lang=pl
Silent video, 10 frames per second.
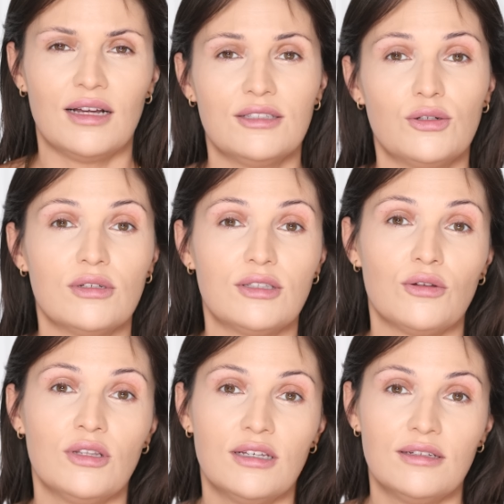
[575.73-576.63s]
Ale z drugiej
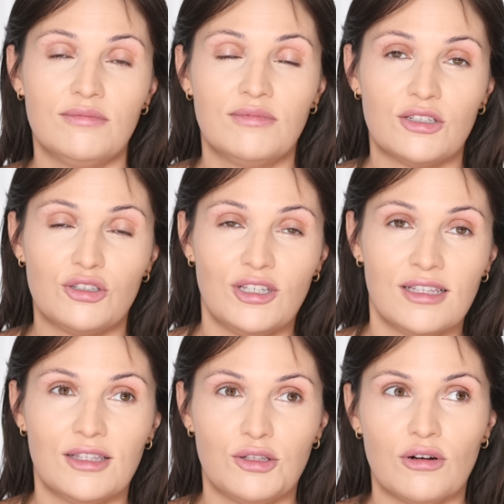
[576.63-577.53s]
strony też
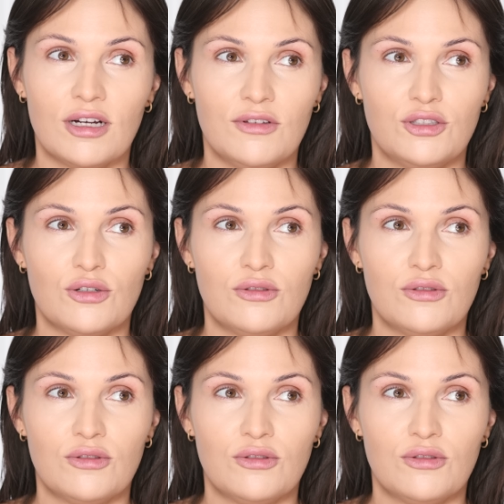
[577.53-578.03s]
siedzę trochę, wiecie,